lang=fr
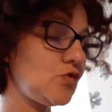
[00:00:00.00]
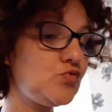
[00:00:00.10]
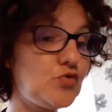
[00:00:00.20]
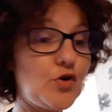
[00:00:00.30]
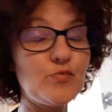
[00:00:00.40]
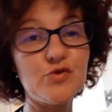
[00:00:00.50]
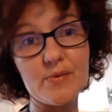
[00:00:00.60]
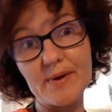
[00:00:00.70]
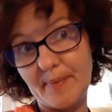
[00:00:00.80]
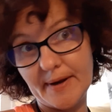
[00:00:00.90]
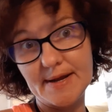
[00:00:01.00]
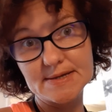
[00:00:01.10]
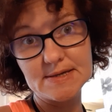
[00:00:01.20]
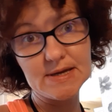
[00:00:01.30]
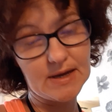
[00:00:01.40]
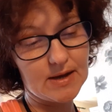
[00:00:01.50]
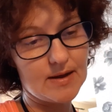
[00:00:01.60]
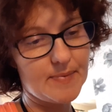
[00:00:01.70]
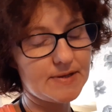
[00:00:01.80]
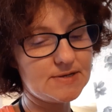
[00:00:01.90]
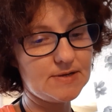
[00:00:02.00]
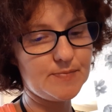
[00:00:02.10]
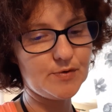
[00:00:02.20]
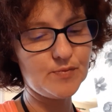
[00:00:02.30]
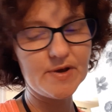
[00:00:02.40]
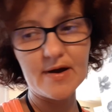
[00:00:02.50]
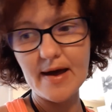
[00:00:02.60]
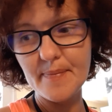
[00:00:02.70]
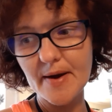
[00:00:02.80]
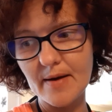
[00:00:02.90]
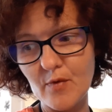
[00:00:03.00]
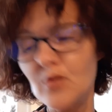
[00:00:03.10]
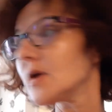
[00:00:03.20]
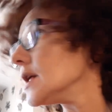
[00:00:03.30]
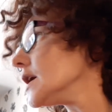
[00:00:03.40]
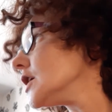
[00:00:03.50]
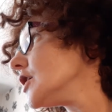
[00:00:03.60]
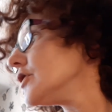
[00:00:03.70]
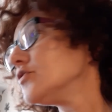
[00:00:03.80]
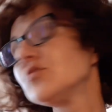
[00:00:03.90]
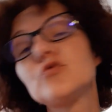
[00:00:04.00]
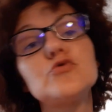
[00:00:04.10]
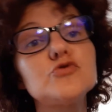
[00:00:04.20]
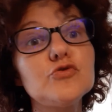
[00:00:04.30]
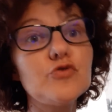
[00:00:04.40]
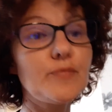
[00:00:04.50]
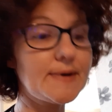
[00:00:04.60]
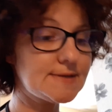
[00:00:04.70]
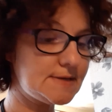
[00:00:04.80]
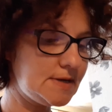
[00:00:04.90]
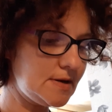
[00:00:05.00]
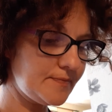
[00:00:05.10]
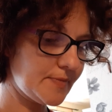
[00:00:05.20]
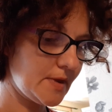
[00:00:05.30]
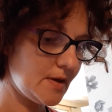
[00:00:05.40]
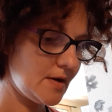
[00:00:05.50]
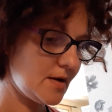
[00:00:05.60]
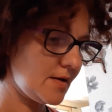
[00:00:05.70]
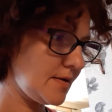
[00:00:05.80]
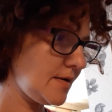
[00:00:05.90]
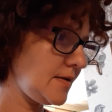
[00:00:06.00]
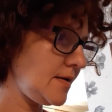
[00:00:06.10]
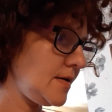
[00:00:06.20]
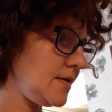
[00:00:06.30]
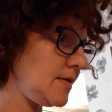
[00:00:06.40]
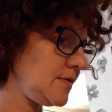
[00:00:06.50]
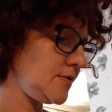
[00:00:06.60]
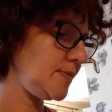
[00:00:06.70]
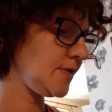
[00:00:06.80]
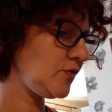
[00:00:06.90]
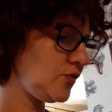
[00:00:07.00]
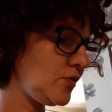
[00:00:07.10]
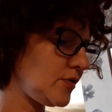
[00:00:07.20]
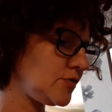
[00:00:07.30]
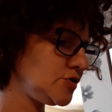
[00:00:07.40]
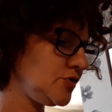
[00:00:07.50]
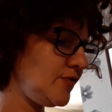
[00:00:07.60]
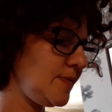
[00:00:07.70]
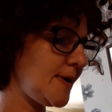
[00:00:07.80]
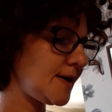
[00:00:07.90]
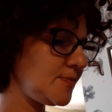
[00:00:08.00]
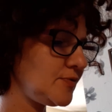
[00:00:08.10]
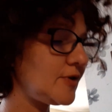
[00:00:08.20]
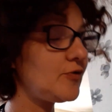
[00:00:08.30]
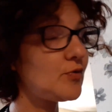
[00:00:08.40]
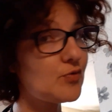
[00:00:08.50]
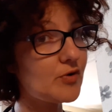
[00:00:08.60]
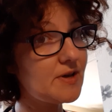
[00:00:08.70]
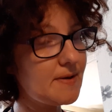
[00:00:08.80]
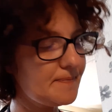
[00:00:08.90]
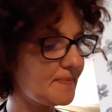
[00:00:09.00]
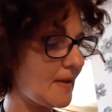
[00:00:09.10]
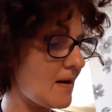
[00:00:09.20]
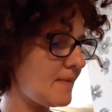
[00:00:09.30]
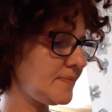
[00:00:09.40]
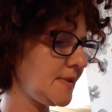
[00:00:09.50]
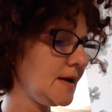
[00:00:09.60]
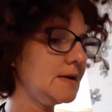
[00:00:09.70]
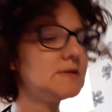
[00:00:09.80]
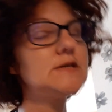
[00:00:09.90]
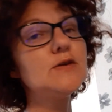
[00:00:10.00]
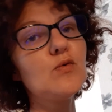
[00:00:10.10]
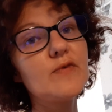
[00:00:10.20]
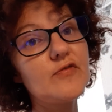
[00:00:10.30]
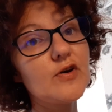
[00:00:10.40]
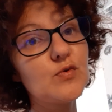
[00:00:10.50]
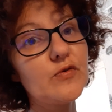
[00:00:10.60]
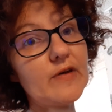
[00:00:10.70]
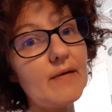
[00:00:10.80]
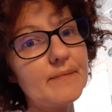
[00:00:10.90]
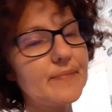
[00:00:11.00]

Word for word: tout comme tu as pris plaisir à participer au mien, apparemment. Donc, je te remercie. Euh, bien sûr, je ne vais pas répondre à ce courrier, hein. sinon on va faire que ça.